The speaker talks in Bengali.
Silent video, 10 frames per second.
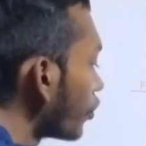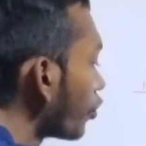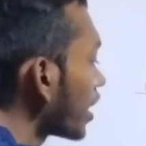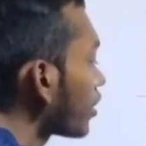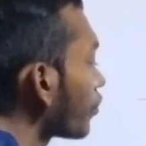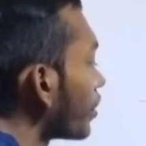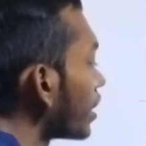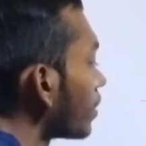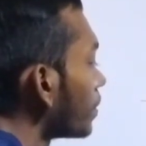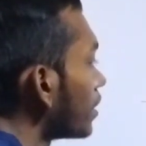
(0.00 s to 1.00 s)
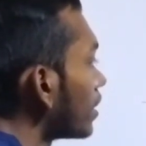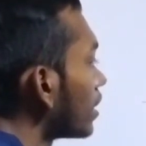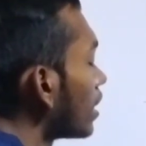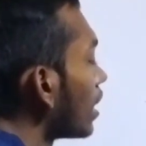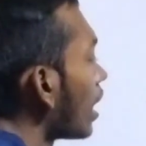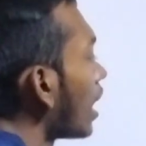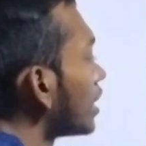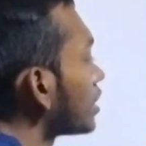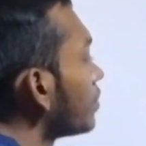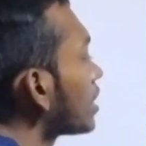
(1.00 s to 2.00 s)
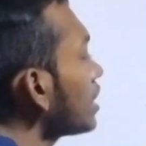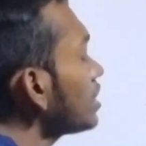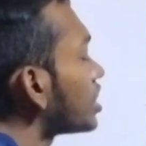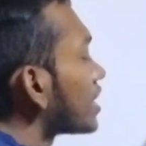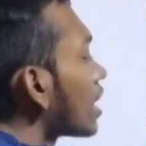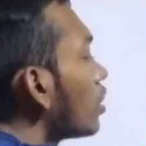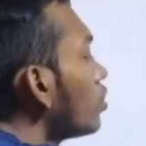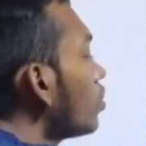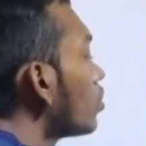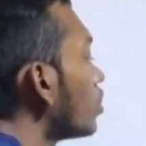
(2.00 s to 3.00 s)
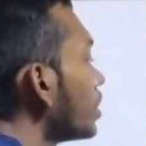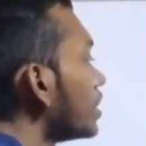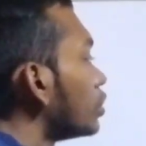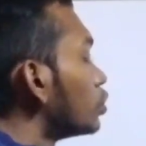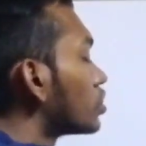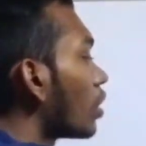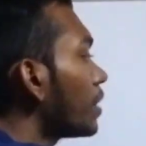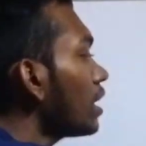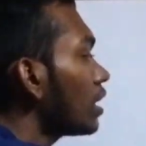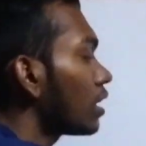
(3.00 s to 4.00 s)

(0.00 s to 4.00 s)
রোটেট করে যাবে আলটিমেটলি সেটাও ইউজ হবে